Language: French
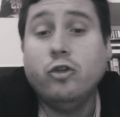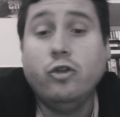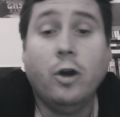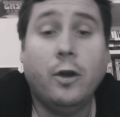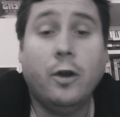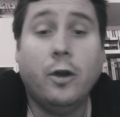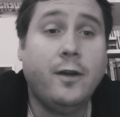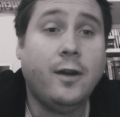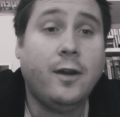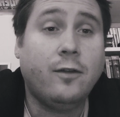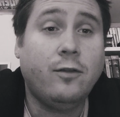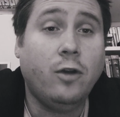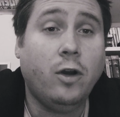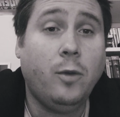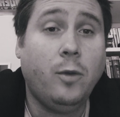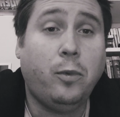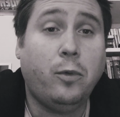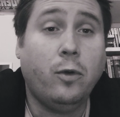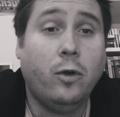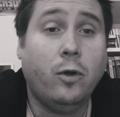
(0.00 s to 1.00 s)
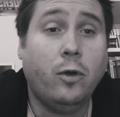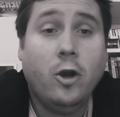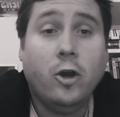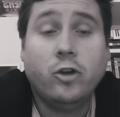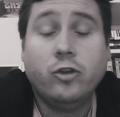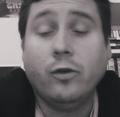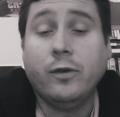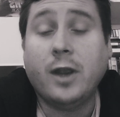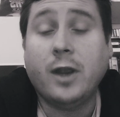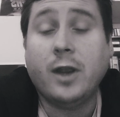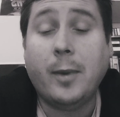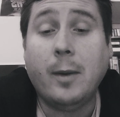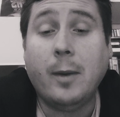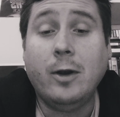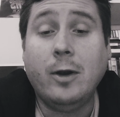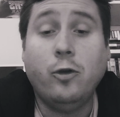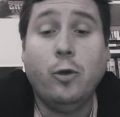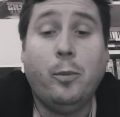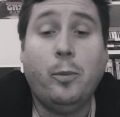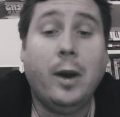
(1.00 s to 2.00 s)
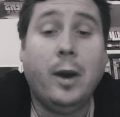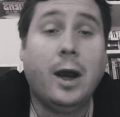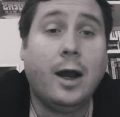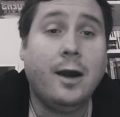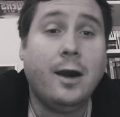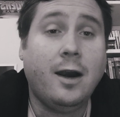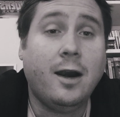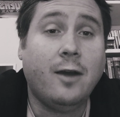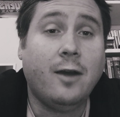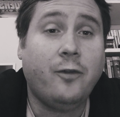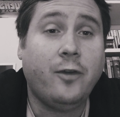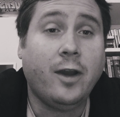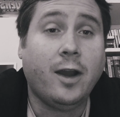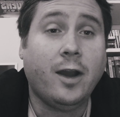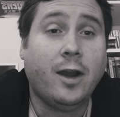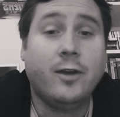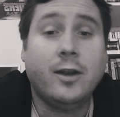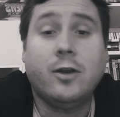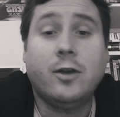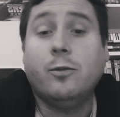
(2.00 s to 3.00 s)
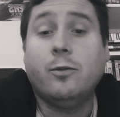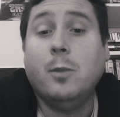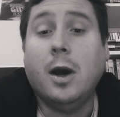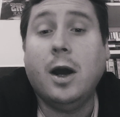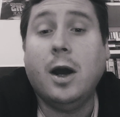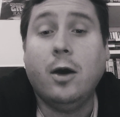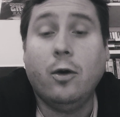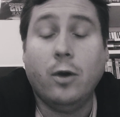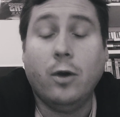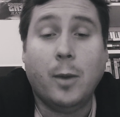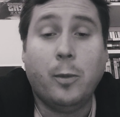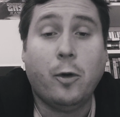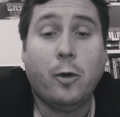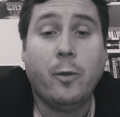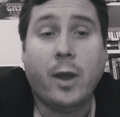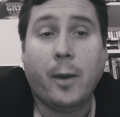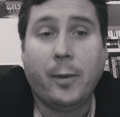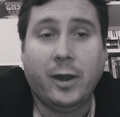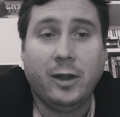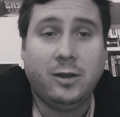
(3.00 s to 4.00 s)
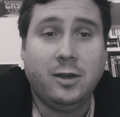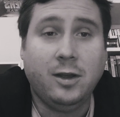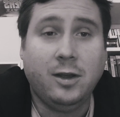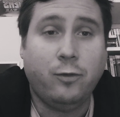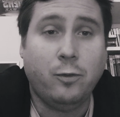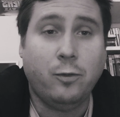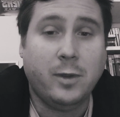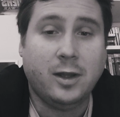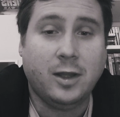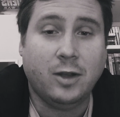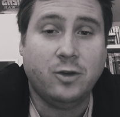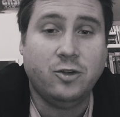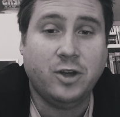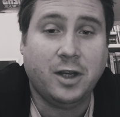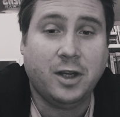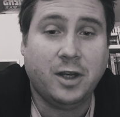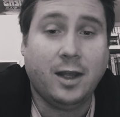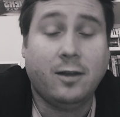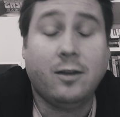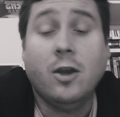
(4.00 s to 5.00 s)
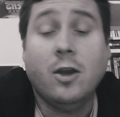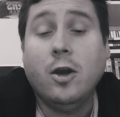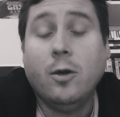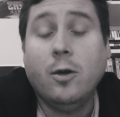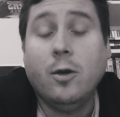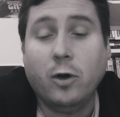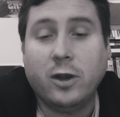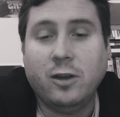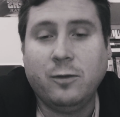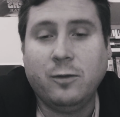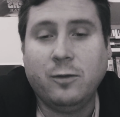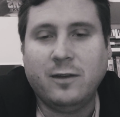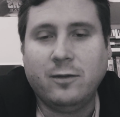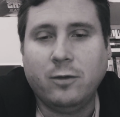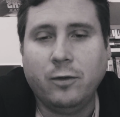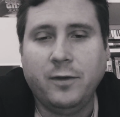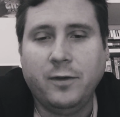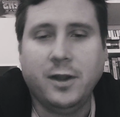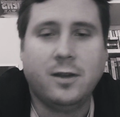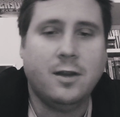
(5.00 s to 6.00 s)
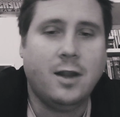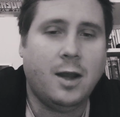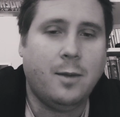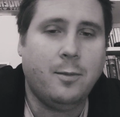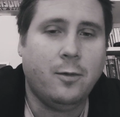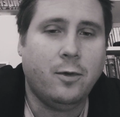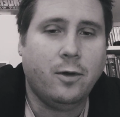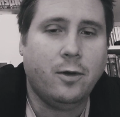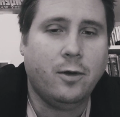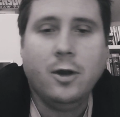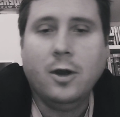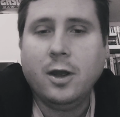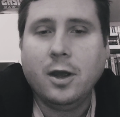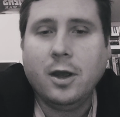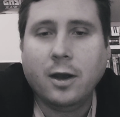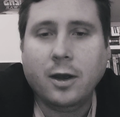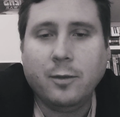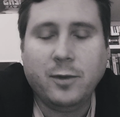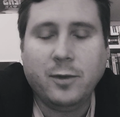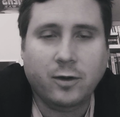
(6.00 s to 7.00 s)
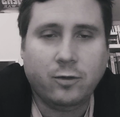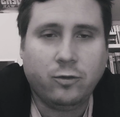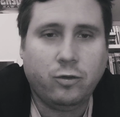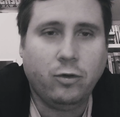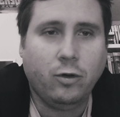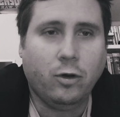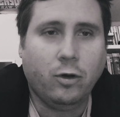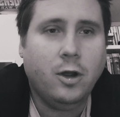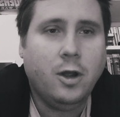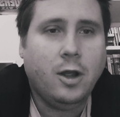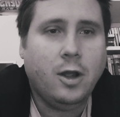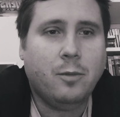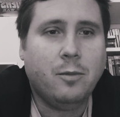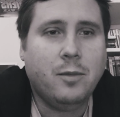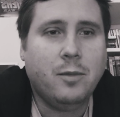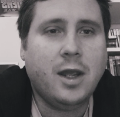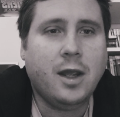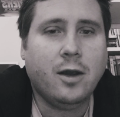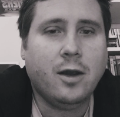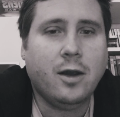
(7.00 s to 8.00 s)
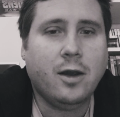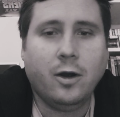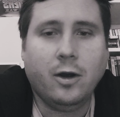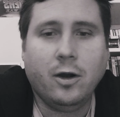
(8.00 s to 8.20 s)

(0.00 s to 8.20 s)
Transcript: Je donne un exemple. Je trouve qu'il y a pas mal de parallèles à faire avec bah, euh, la première partie de Metal Jacket, bon, qui se passait au Vietnam, euh, hein, bien sûr, mais